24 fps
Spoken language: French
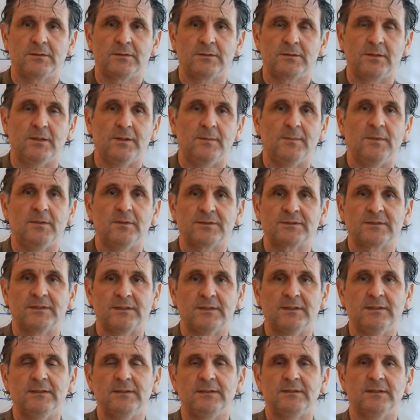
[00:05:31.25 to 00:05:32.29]
qui a
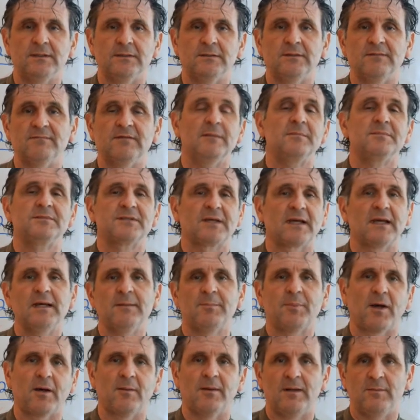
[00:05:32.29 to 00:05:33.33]
montré qu'il y avait très
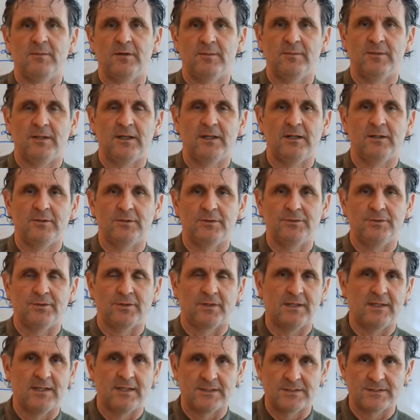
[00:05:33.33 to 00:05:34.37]
probablement une
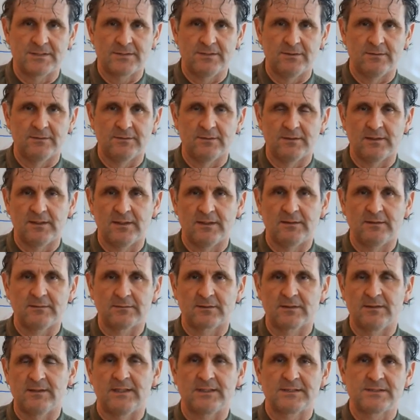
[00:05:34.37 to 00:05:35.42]
relation
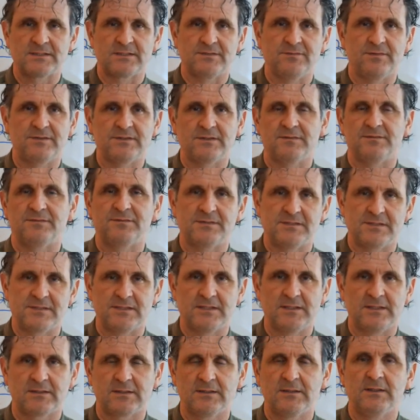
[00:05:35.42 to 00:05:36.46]
entre l'activité
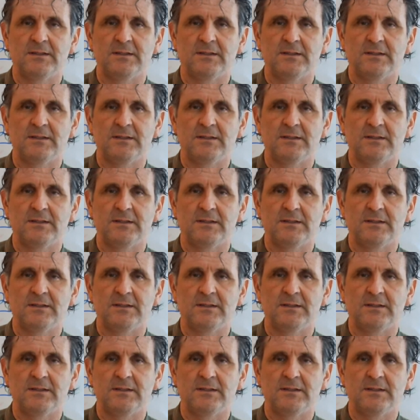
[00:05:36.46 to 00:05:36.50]
physique